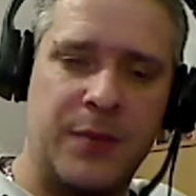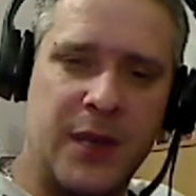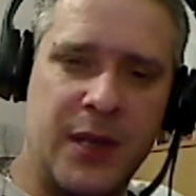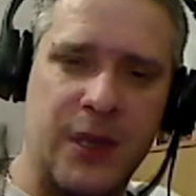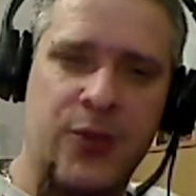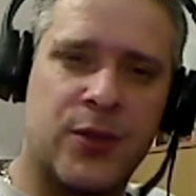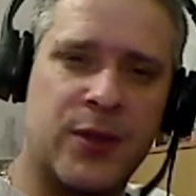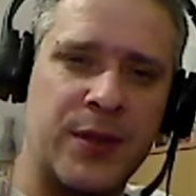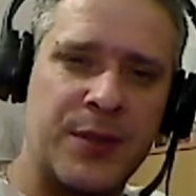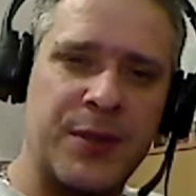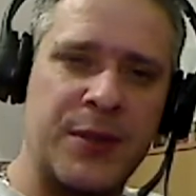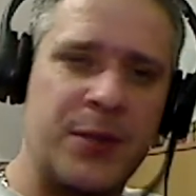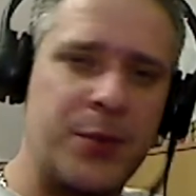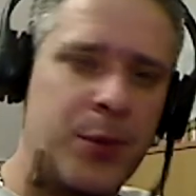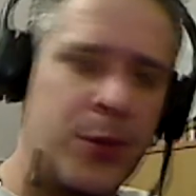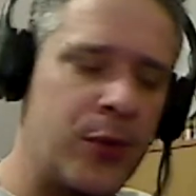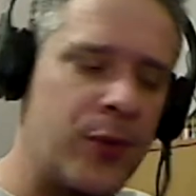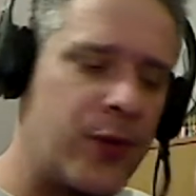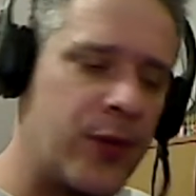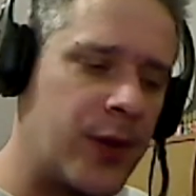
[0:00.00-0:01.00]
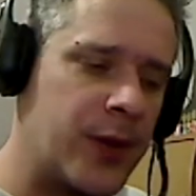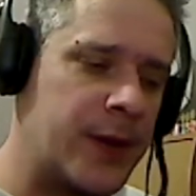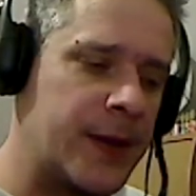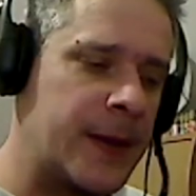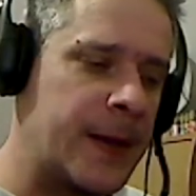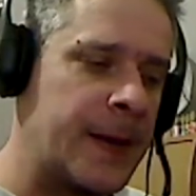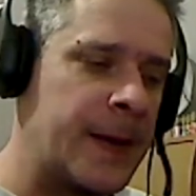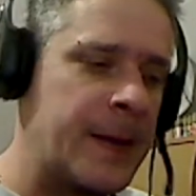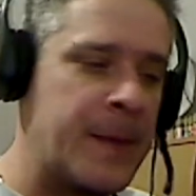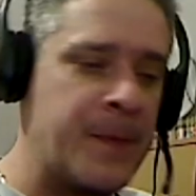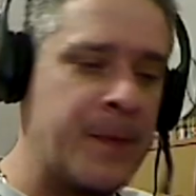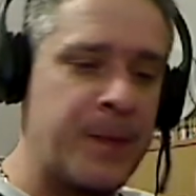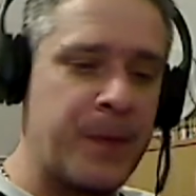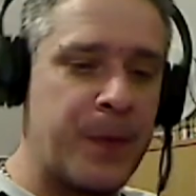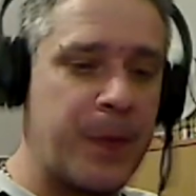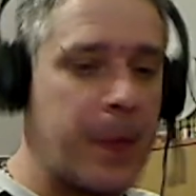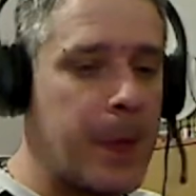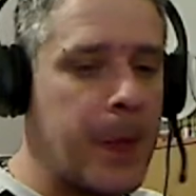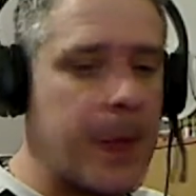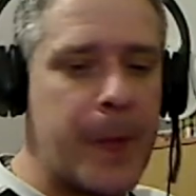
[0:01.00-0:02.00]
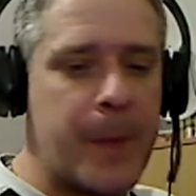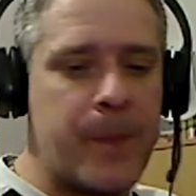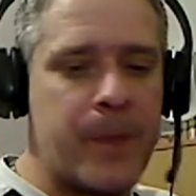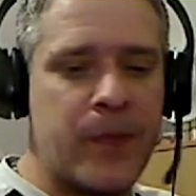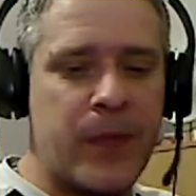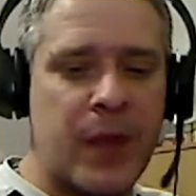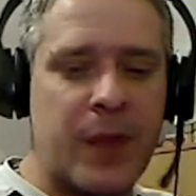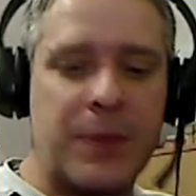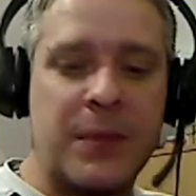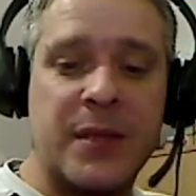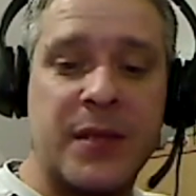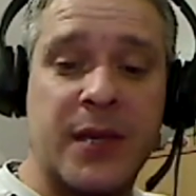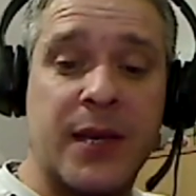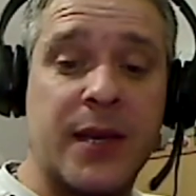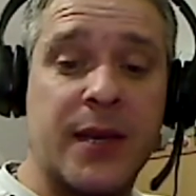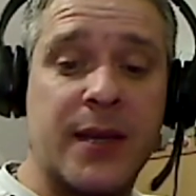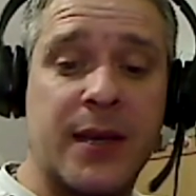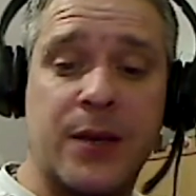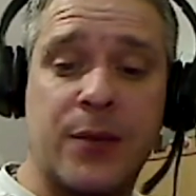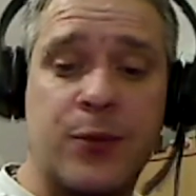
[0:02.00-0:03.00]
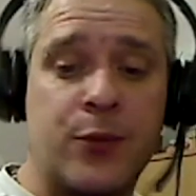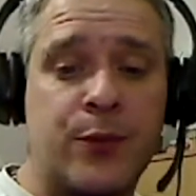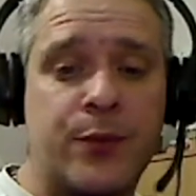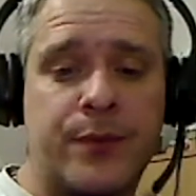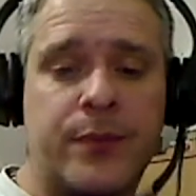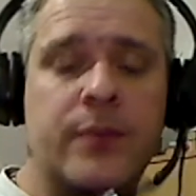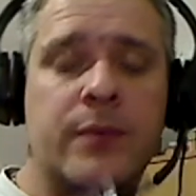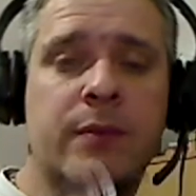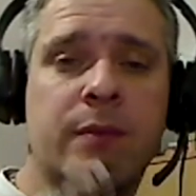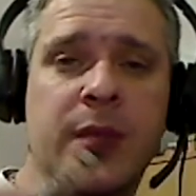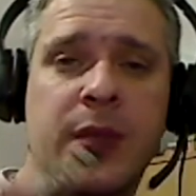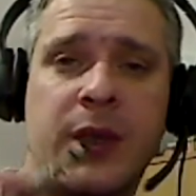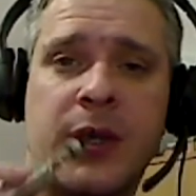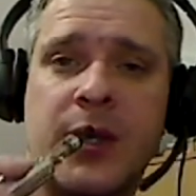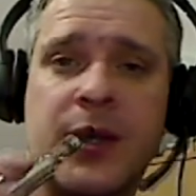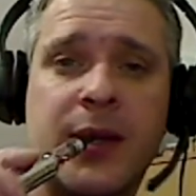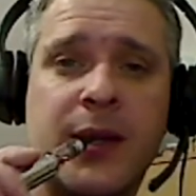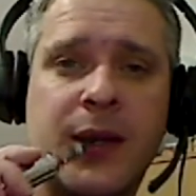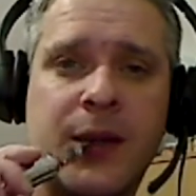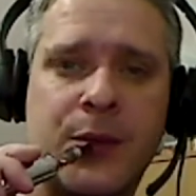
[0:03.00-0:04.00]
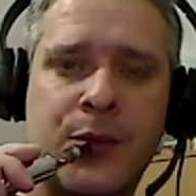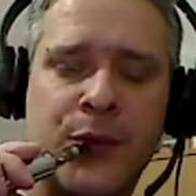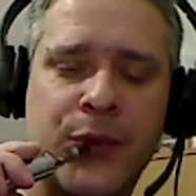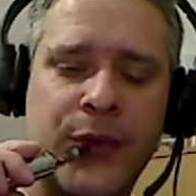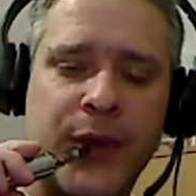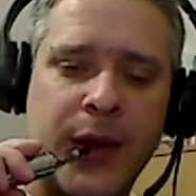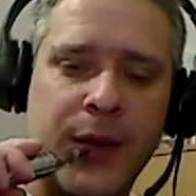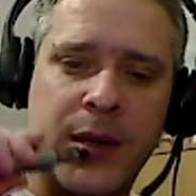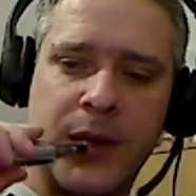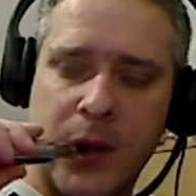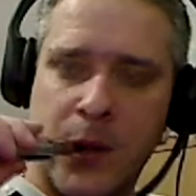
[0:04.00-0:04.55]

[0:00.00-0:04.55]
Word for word: les choses un petit peu plus fortes mais c'est très très bon. Il est très très bon ce carré.